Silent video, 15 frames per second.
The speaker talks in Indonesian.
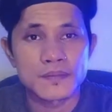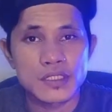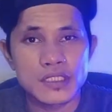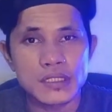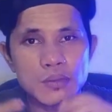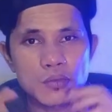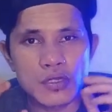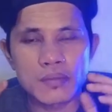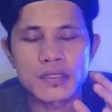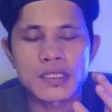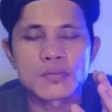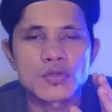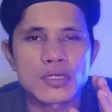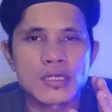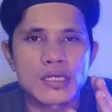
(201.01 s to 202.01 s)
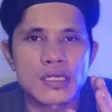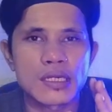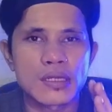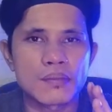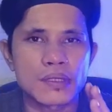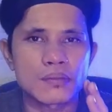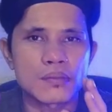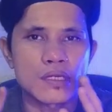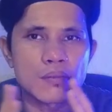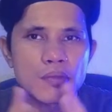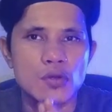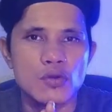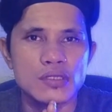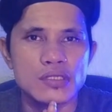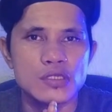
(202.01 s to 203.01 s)
Semoga menghibur dan dapat
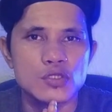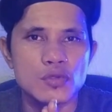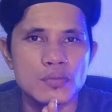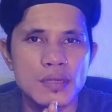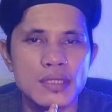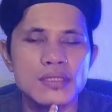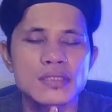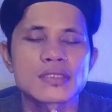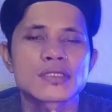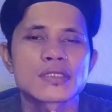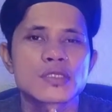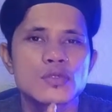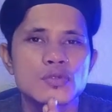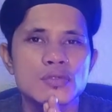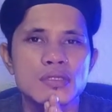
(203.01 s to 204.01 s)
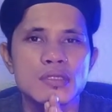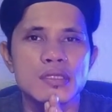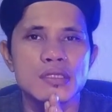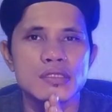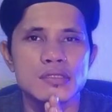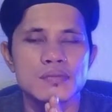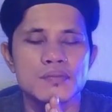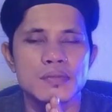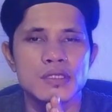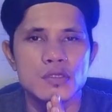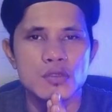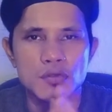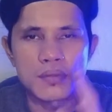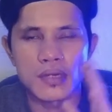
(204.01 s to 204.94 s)
menambah wawasan sobat. See you di next video.